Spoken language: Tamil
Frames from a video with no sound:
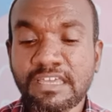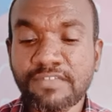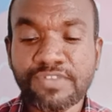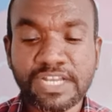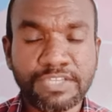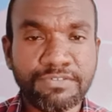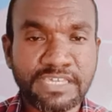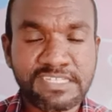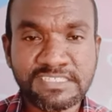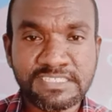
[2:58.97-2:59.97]
ரெஃப்ராக்டிவ்
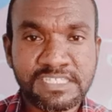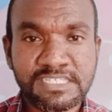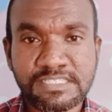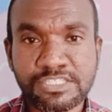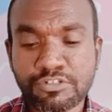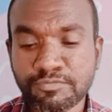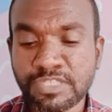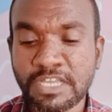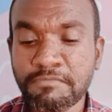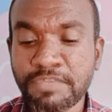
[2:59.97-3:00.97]
ஏரர்ஸ்
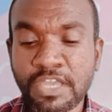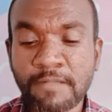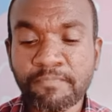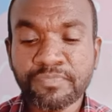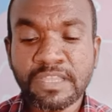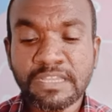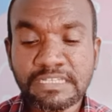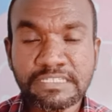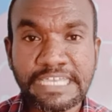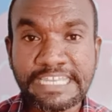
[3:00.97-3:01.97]
சீரோப்தால்மியா
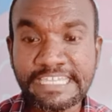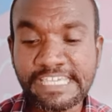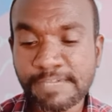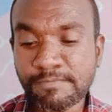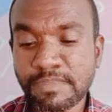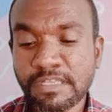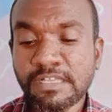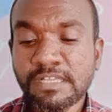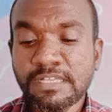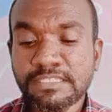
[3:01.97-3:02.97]
தெரிகியம்
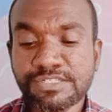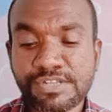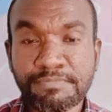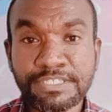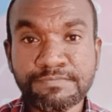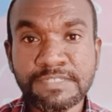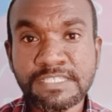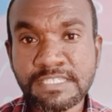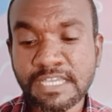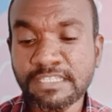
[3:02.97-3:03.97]

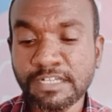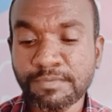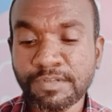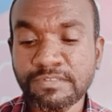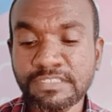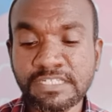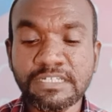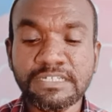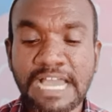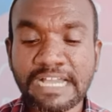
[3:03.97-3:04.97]
ஸ்ட்ரபிஸ்மஸ் அதுக்கப்புறம் வந்துட்டு
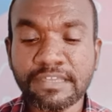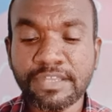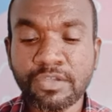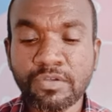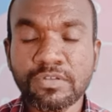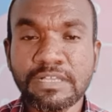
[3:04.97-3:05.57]
டாக்ரியோ